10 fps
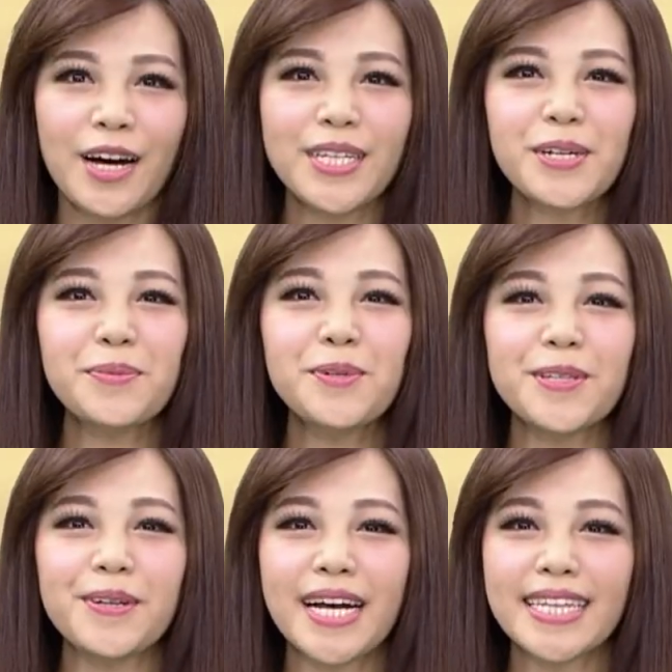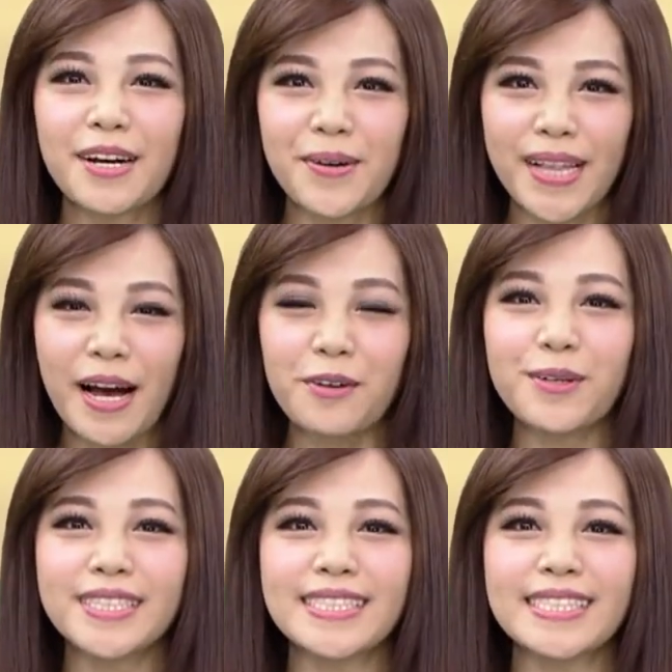好的，古木楼嘎大瓜啦，
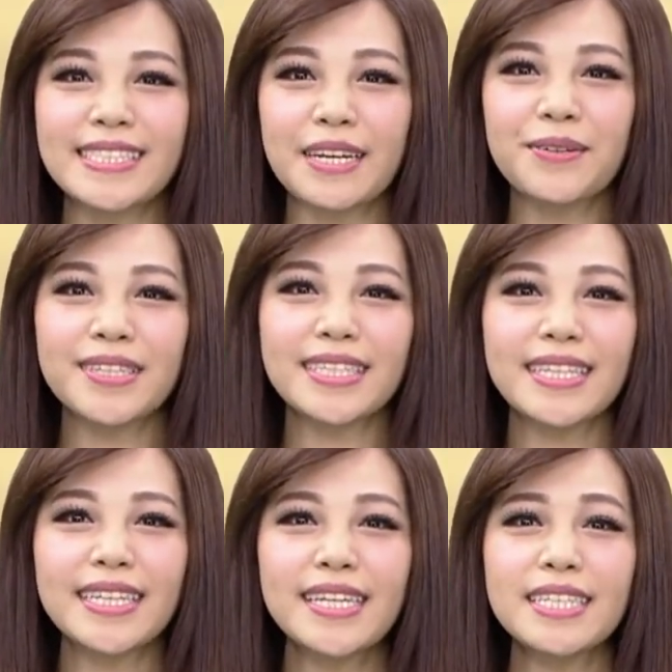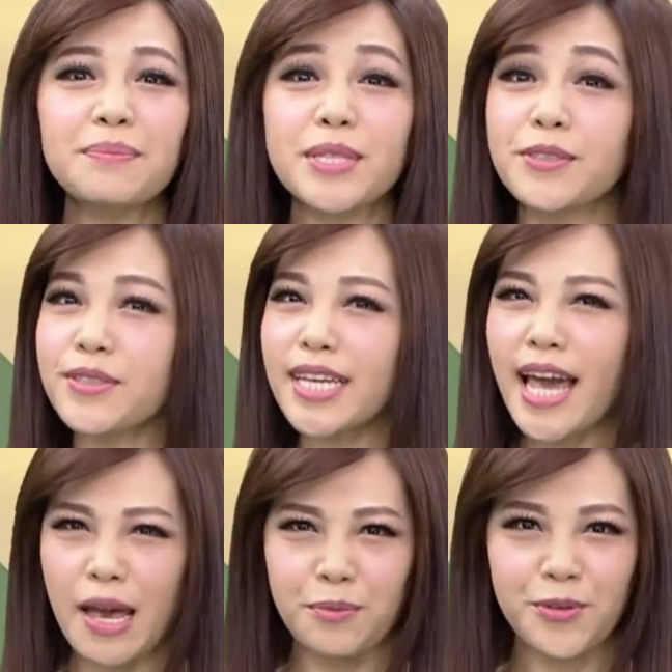我是水会？今天天气比昨
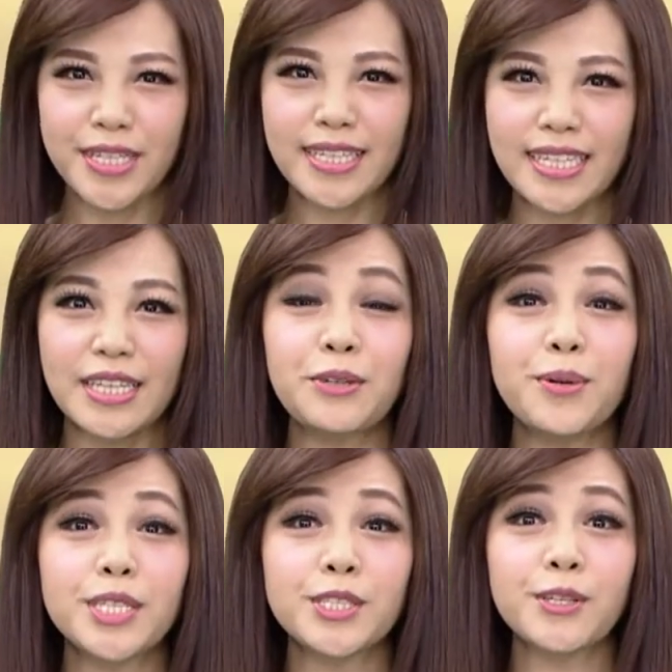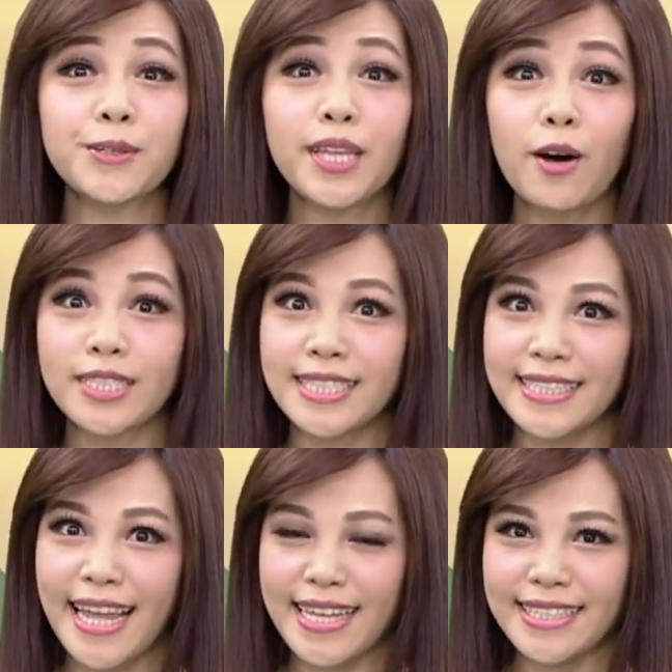天还不稳定，因为受到
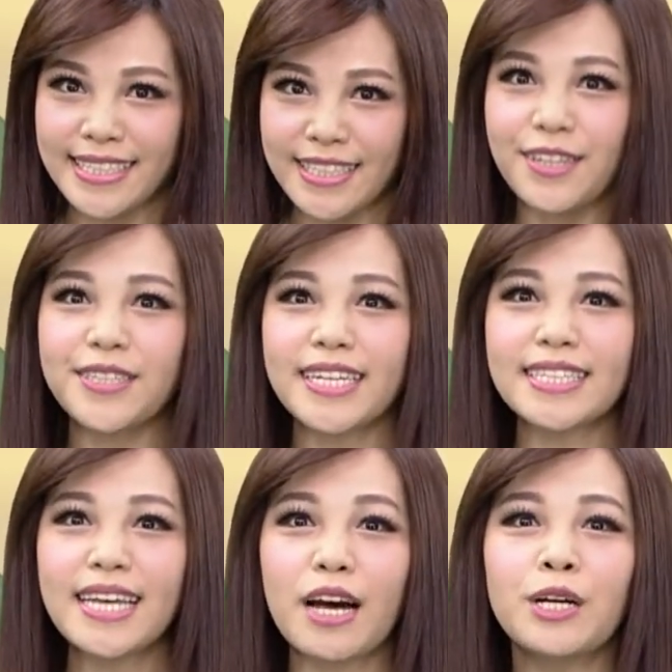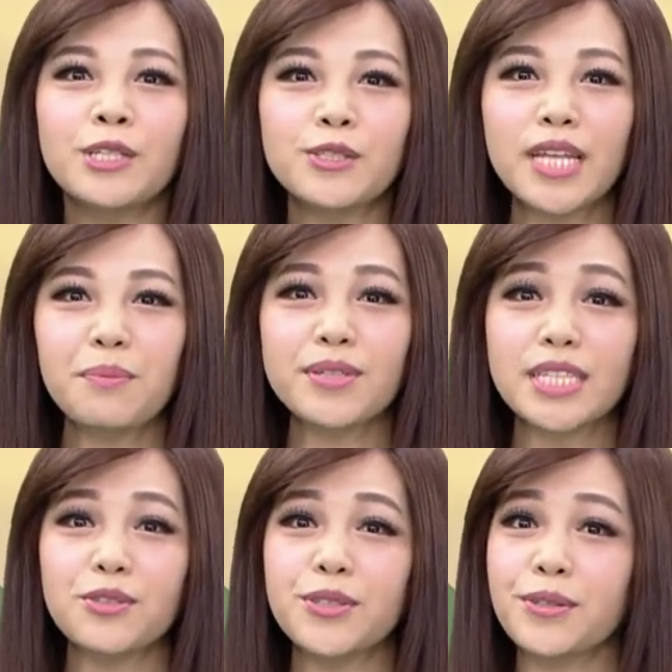西南气流的影响，中南部
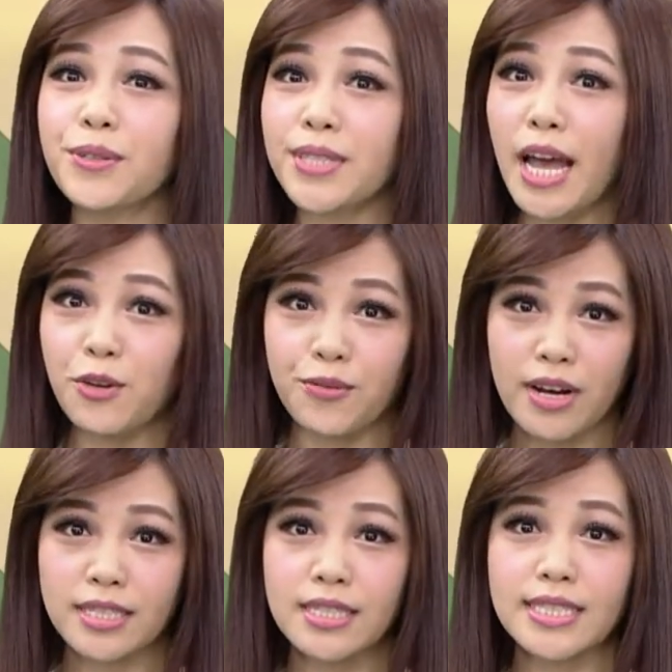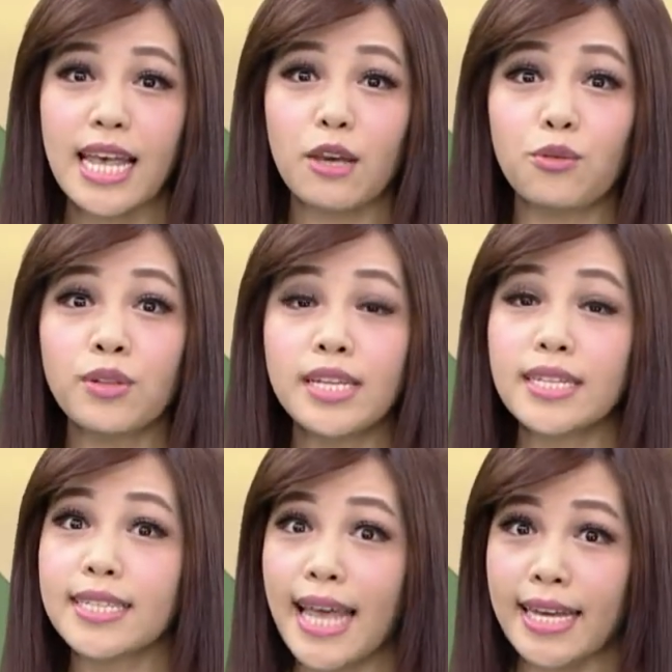地区都有大雨发生，在云
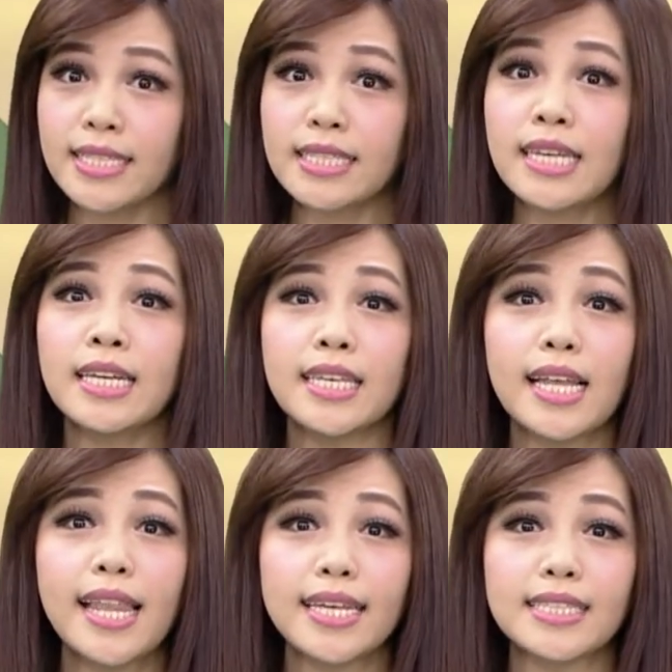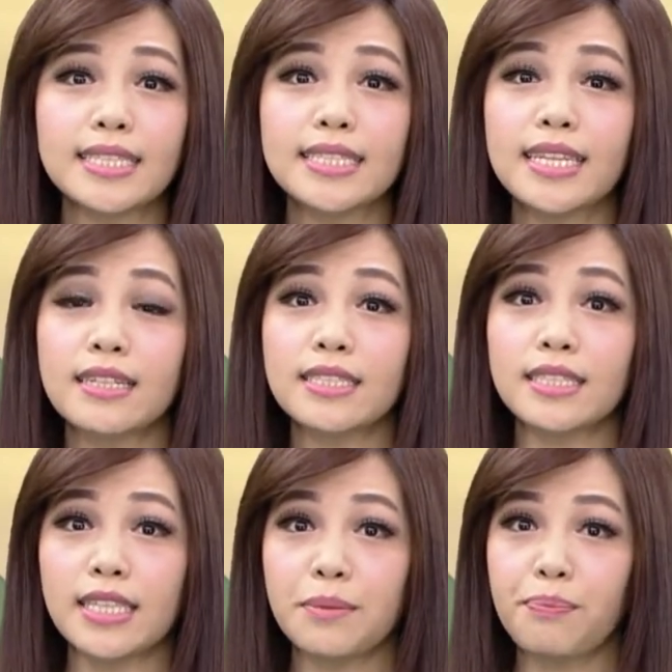林的台西也累积将
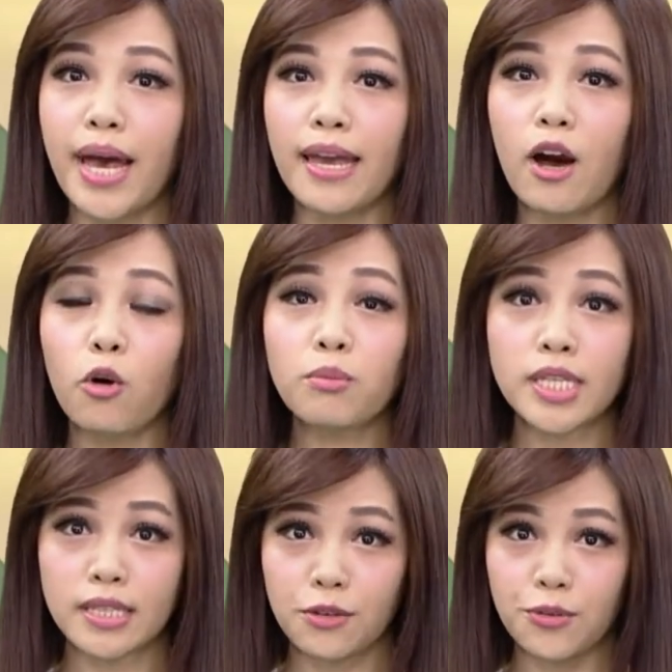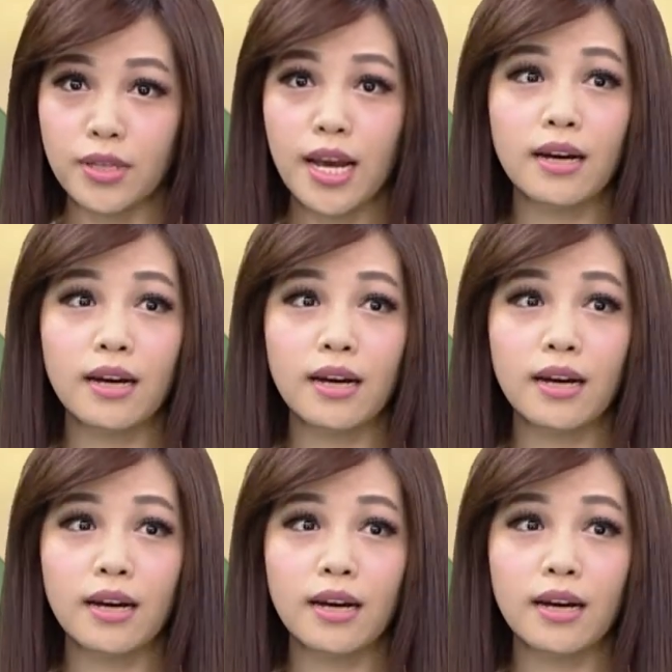近一百毫米的雨